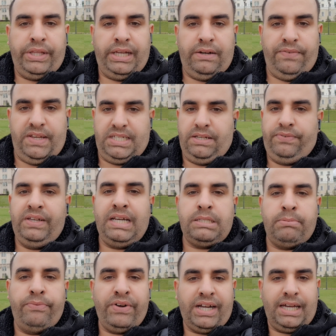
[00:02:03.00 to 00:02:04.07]
الفيزا في
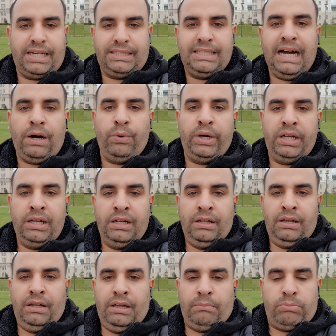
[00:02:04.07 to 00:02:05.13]
ناس بفكر الدعوه
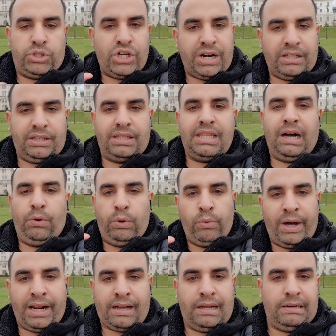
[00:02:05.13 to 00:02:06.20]
مجرد الدعوه
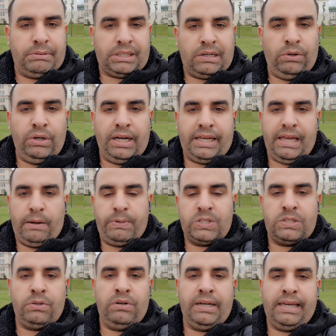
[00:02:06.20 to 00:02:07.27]
الورقه اللي بيطلعوا لك اياها
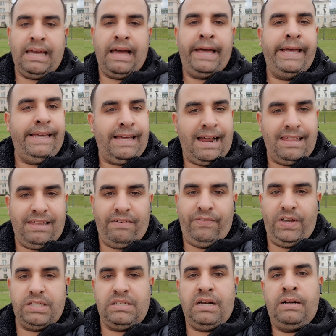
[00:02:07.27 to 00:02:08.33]
بيرسلوا لك اياها هي هذه
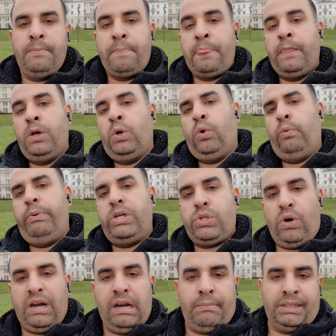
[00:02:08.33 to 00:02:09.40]
الفيزا
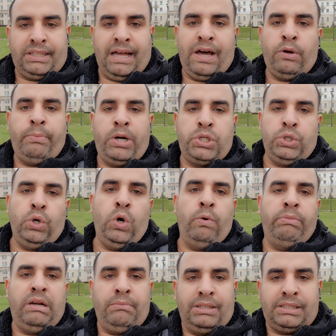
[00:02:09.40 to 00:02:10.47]
وبيجوا على المطار وبرجعوهم
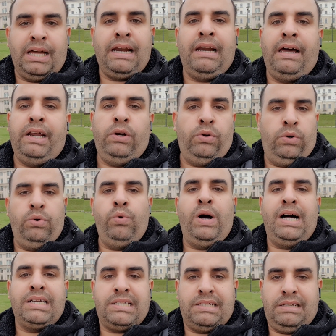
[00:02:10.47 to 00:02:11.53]
من المطار لانه هو
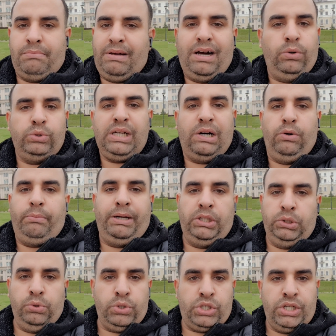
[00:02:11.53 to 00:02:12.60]
اصلا معه دعوه ما
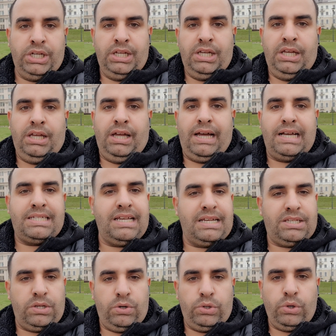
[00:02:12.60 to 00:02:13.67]
عندوش
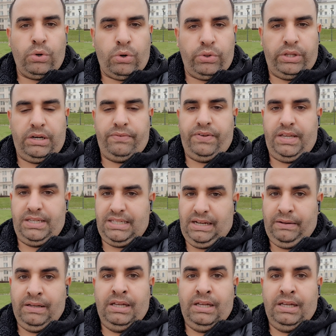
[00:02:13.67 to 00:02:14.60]
اساس انه ياخذ الفيزا